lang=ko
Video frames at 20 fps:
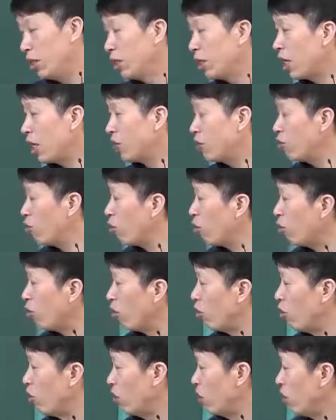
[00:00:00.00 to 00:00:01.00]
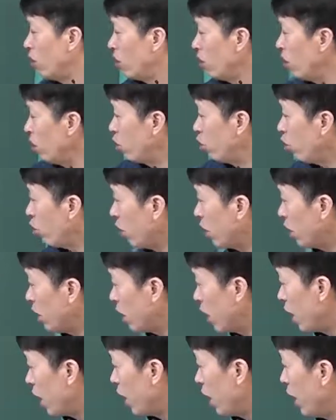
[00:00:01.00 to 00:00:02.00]
넣어가지고 여기는 솔랑
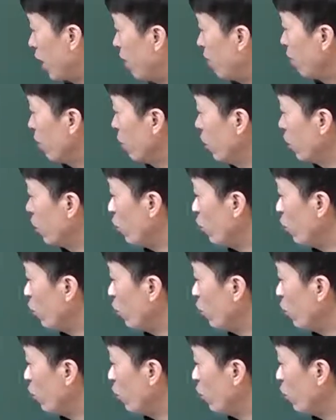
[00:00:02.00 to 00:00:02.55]
들어가 여기